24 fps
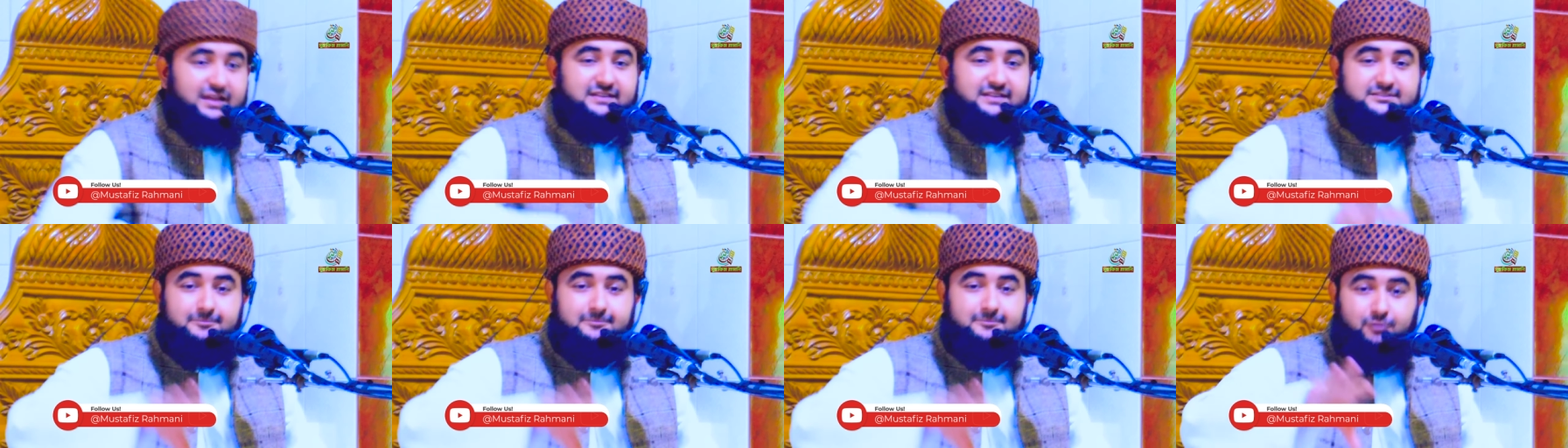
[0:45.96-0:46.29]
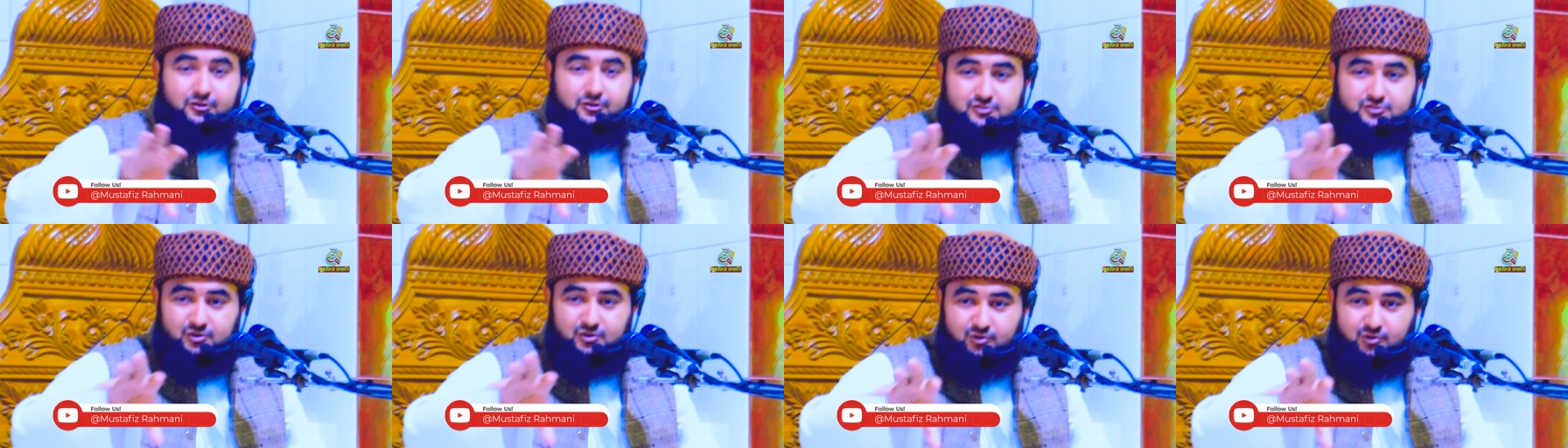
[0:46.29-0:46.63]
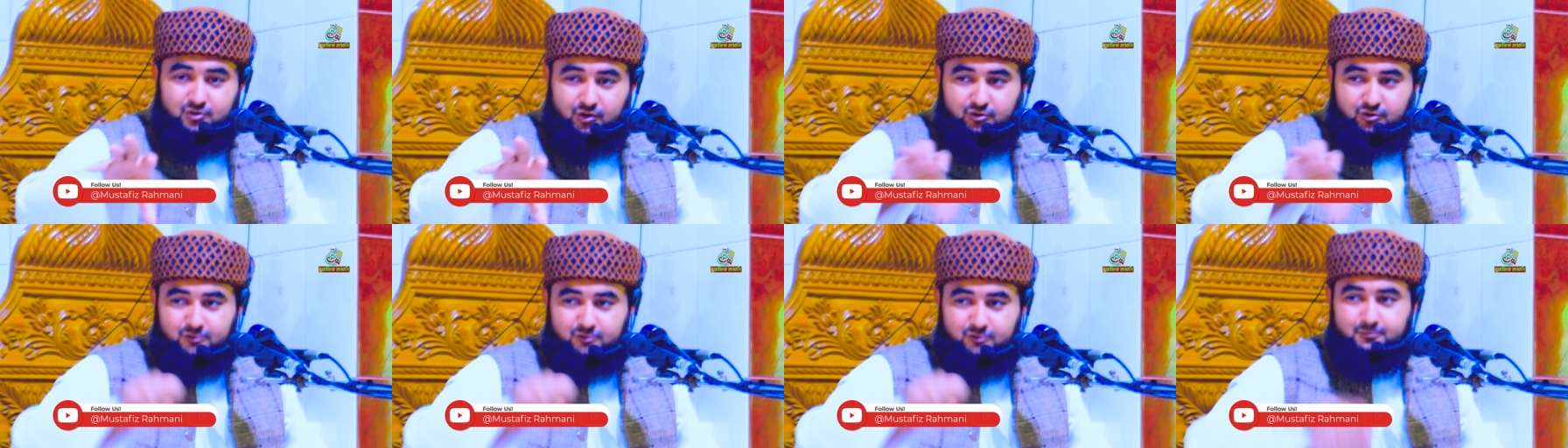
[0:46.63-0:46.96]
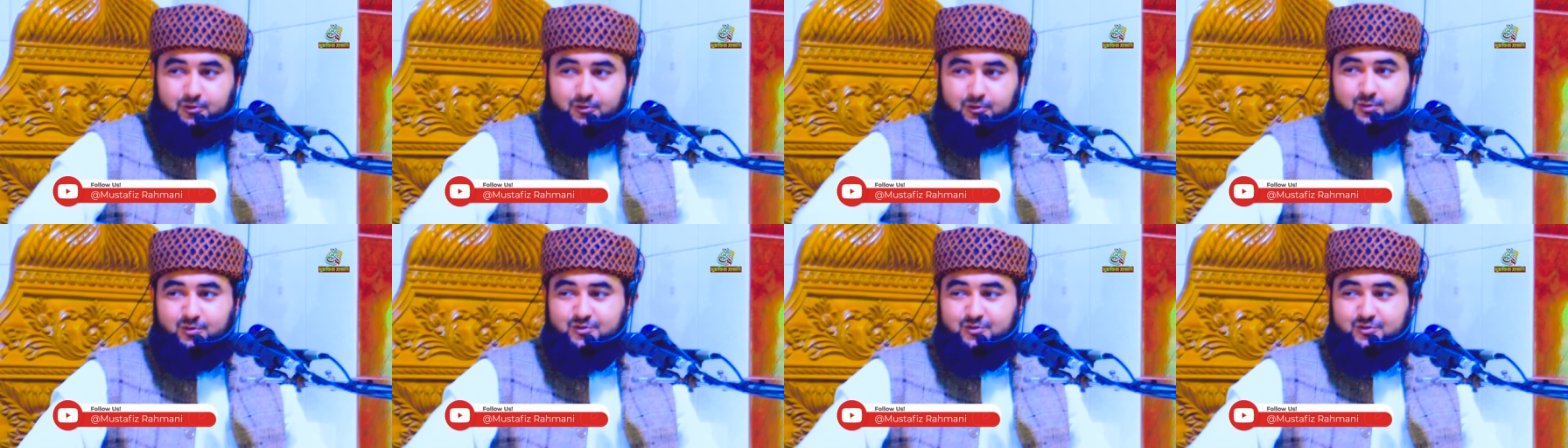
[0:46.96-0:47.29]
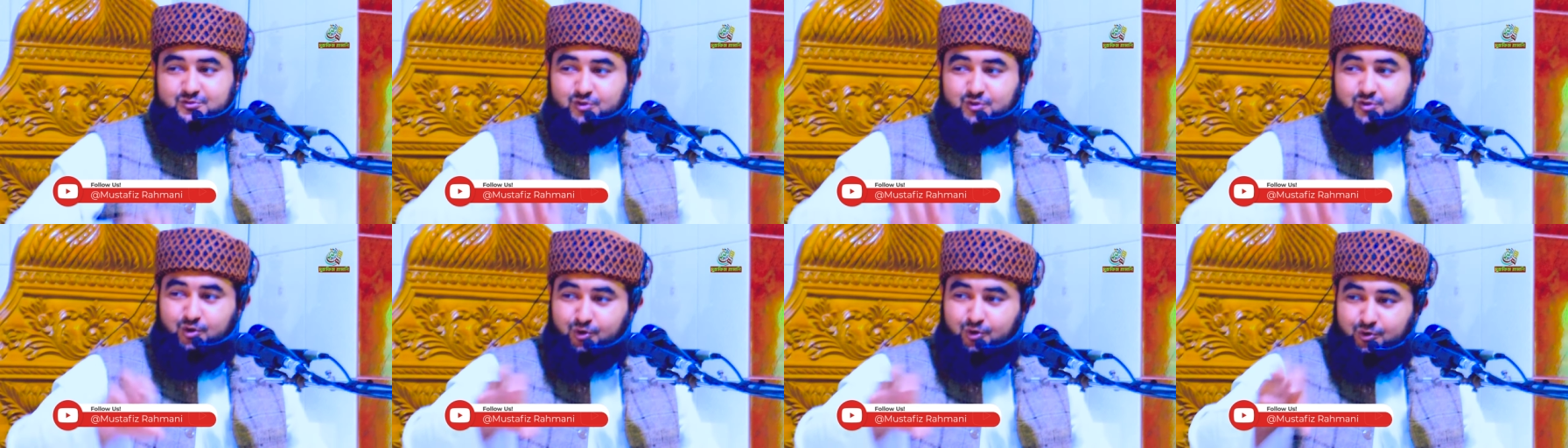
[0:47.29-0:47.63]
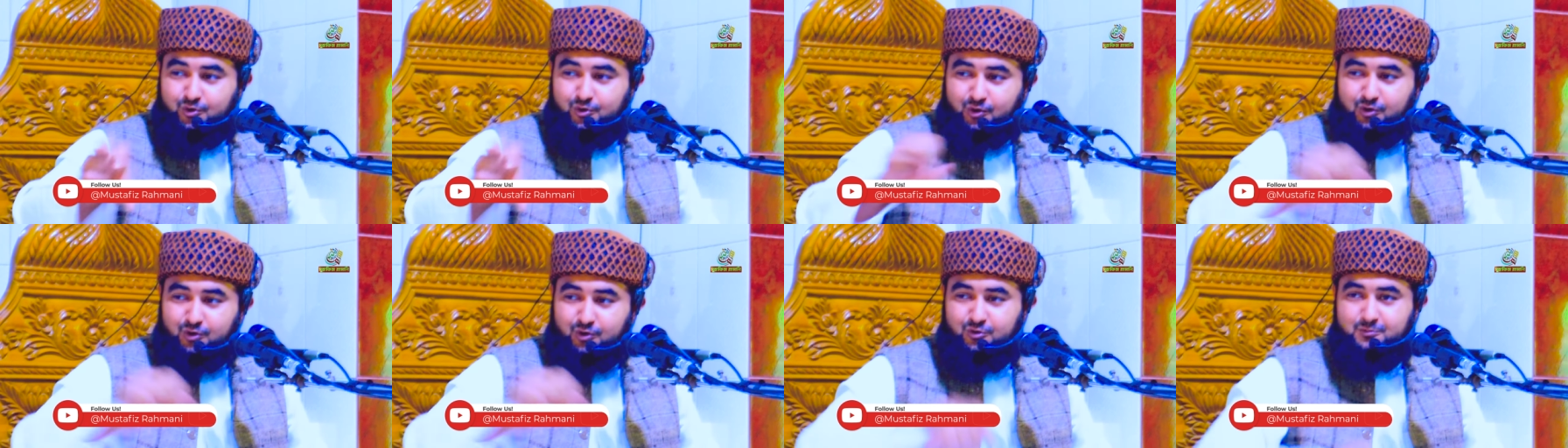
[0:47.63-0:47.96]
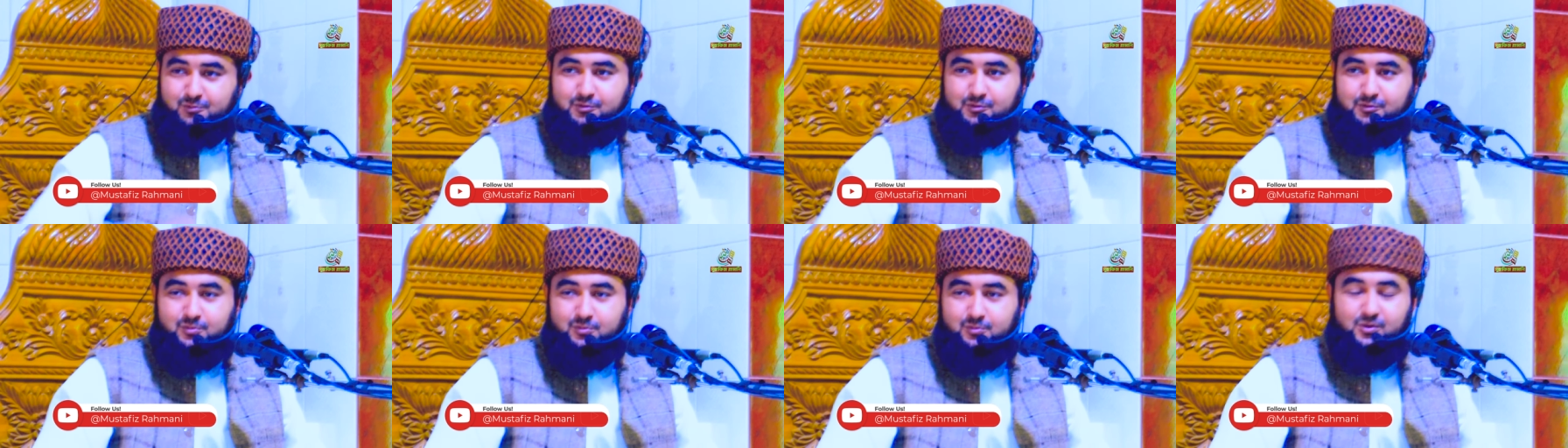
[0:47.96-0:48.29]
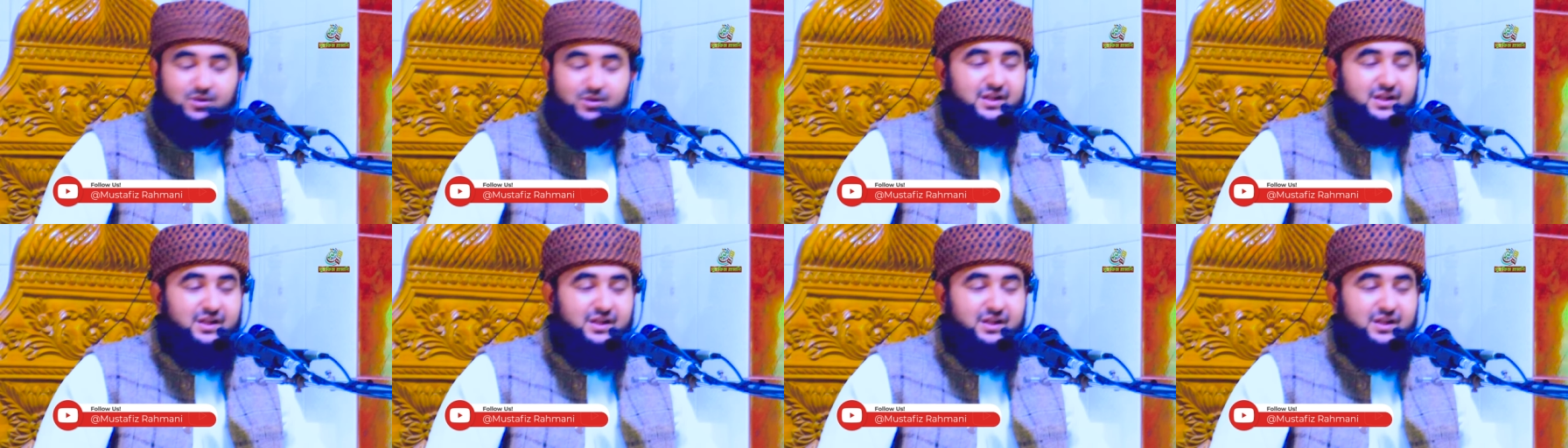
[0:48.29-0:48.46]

যে ফজর কখন পড়ব জোহর কখন পড়ব